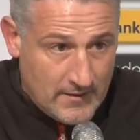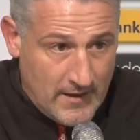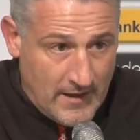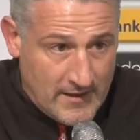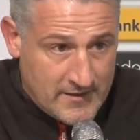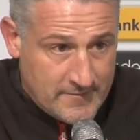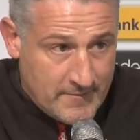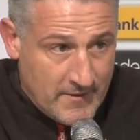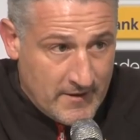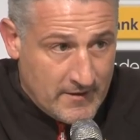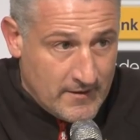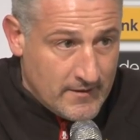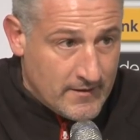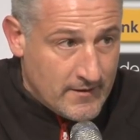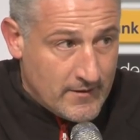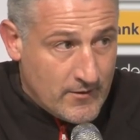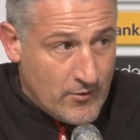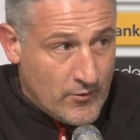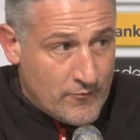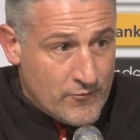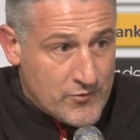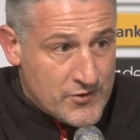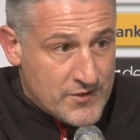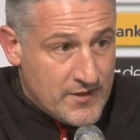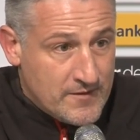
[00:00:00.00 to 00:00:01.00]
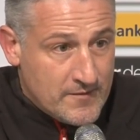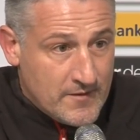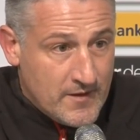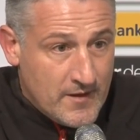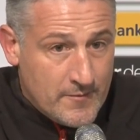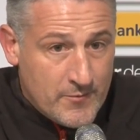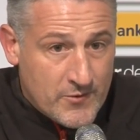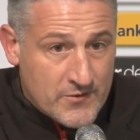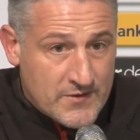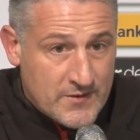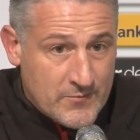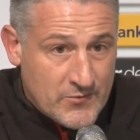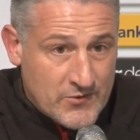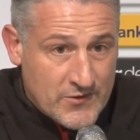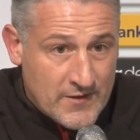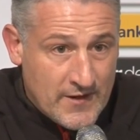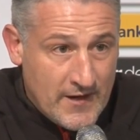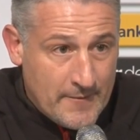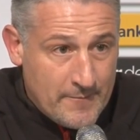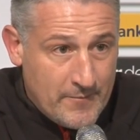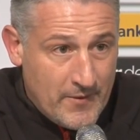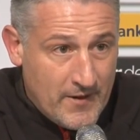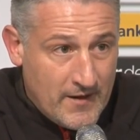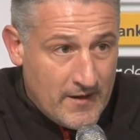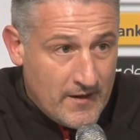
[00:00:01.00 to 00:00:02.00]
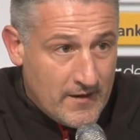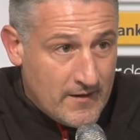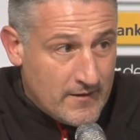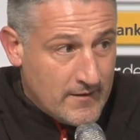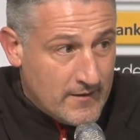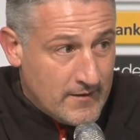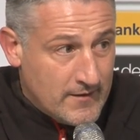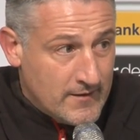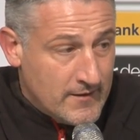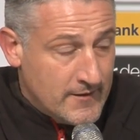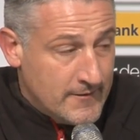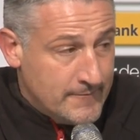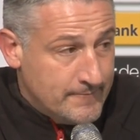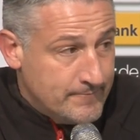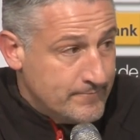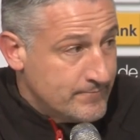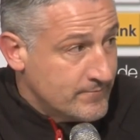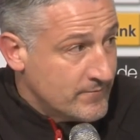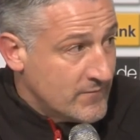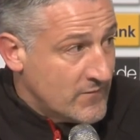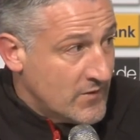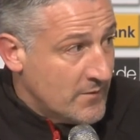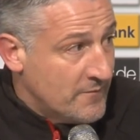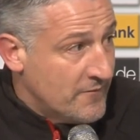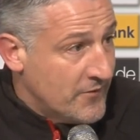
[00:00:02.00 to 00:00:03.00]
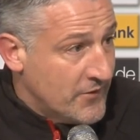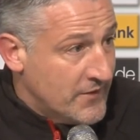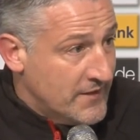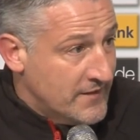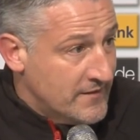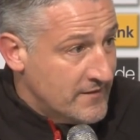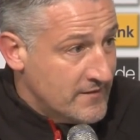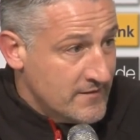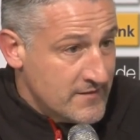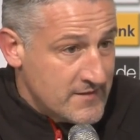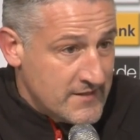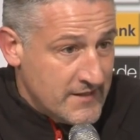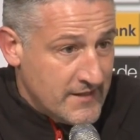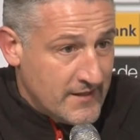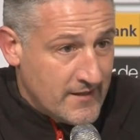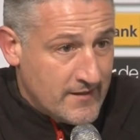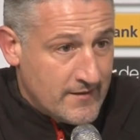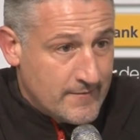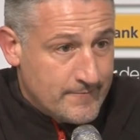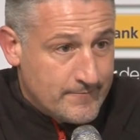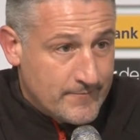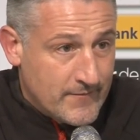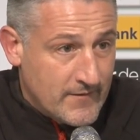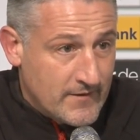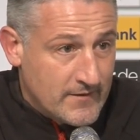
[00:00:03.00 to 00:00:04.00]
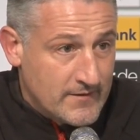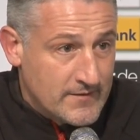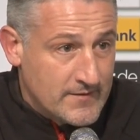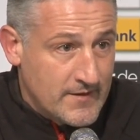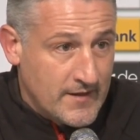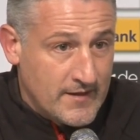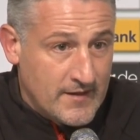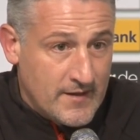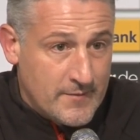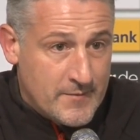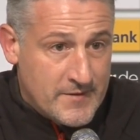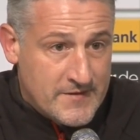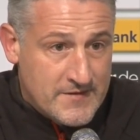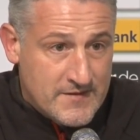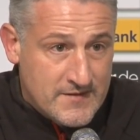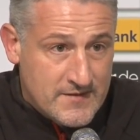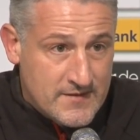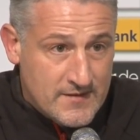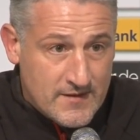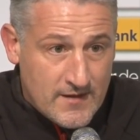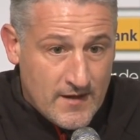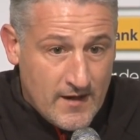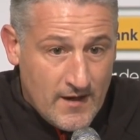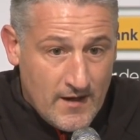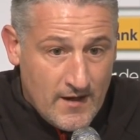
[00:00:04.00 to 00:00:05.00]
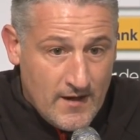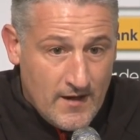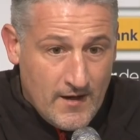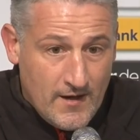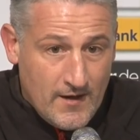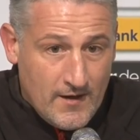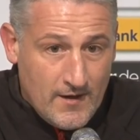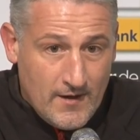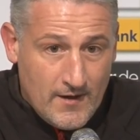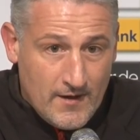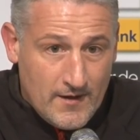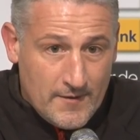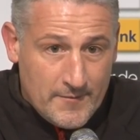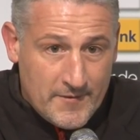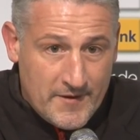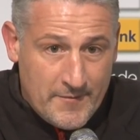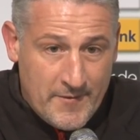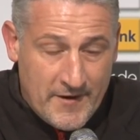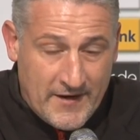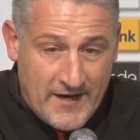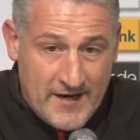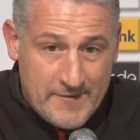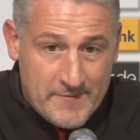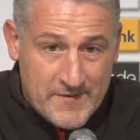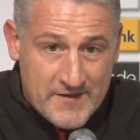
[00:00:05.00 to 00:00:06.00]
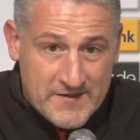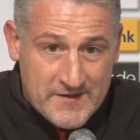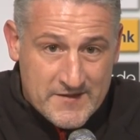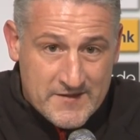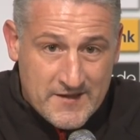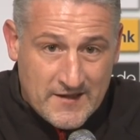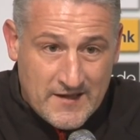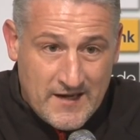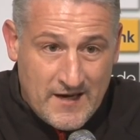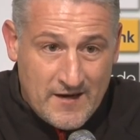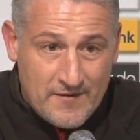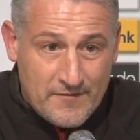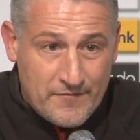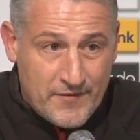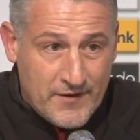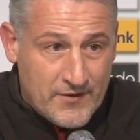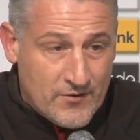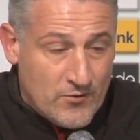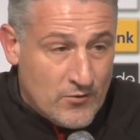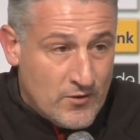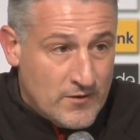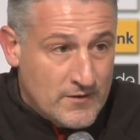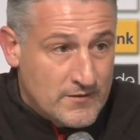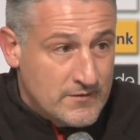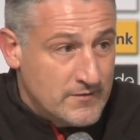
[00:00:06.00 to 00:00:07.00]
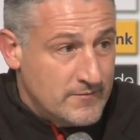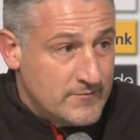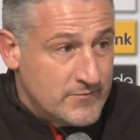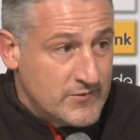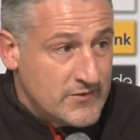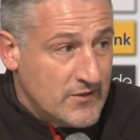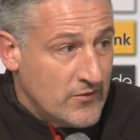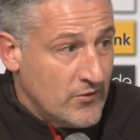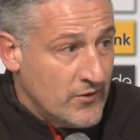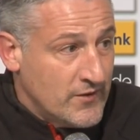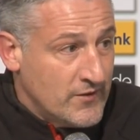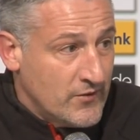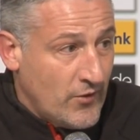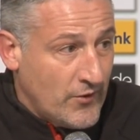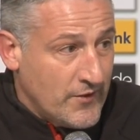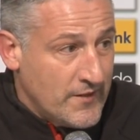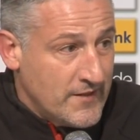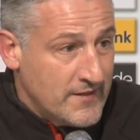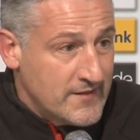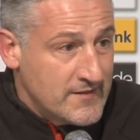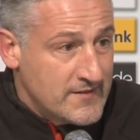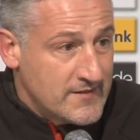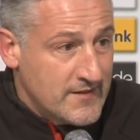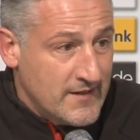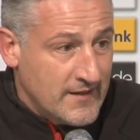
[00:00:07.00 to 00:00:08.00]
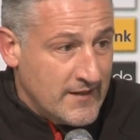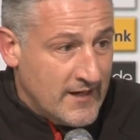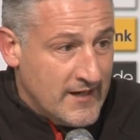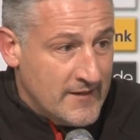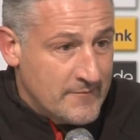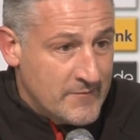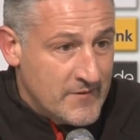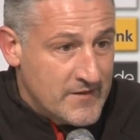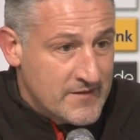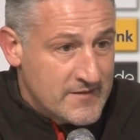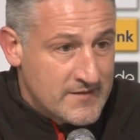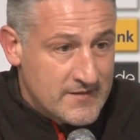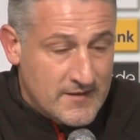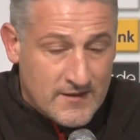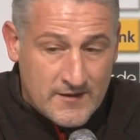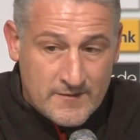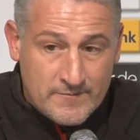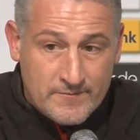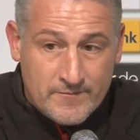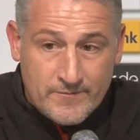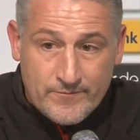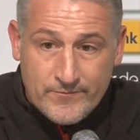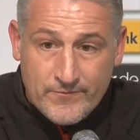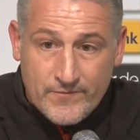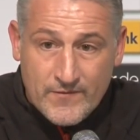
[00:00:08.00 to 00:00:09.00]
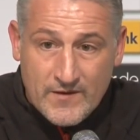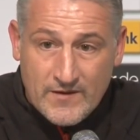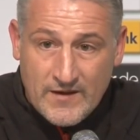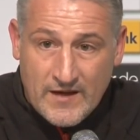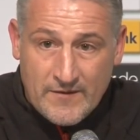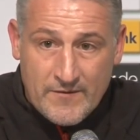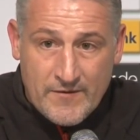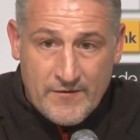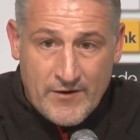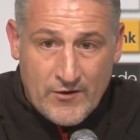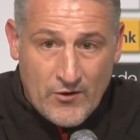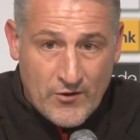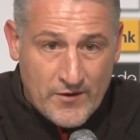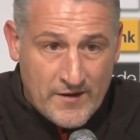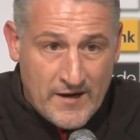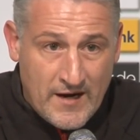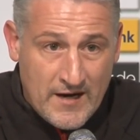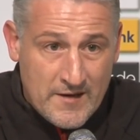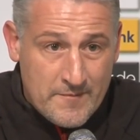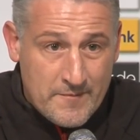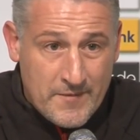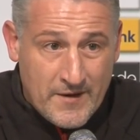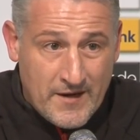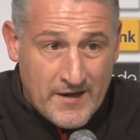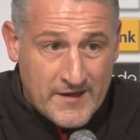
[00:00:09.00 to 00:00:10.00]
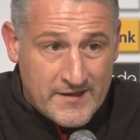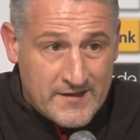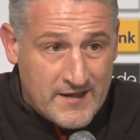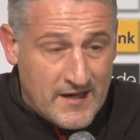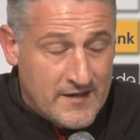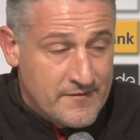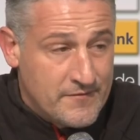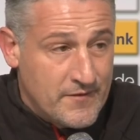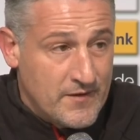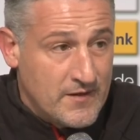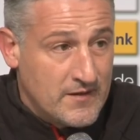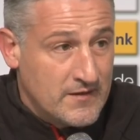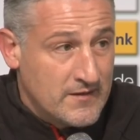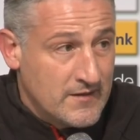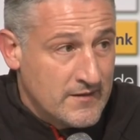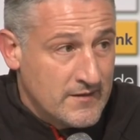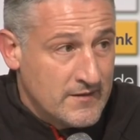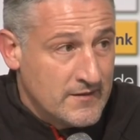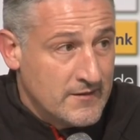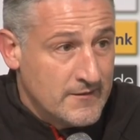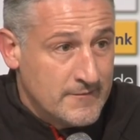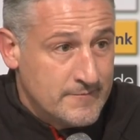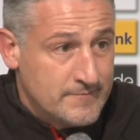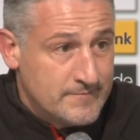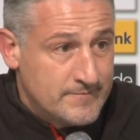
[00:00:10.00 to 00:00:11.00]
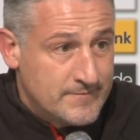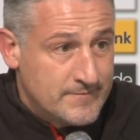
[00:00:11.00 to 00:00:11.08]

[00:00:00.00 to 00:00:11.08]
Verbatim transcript: Ja, erstmal Glückwunsch an Borussia Mönchengladbach äh, zum verdienten Sieg. Ich denke, damit mit dem Ergebnis ist ja klar, 4-0 ist natürlich ein deutliches Ergebnis. Ähm, ich denke, wir waren heute in allen Bereichen einfach äh,